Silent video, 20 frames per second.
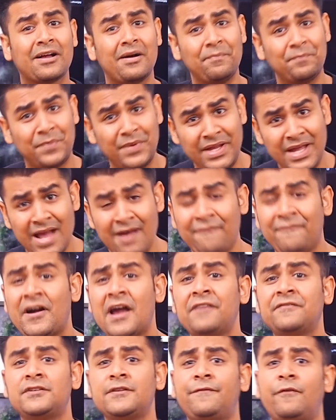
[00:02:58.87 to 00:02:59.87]
कंपनियां
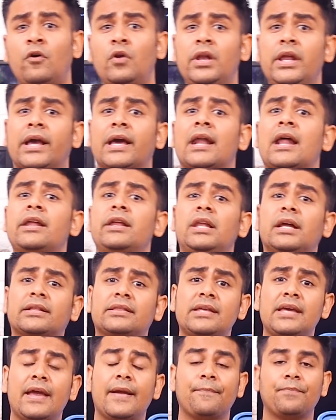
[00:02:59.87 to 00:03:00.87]
5G फोन लेकर आने
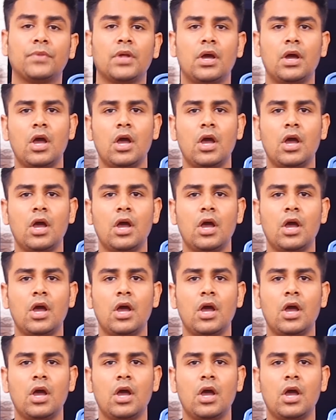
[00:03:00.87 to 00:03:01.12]
लगती हैं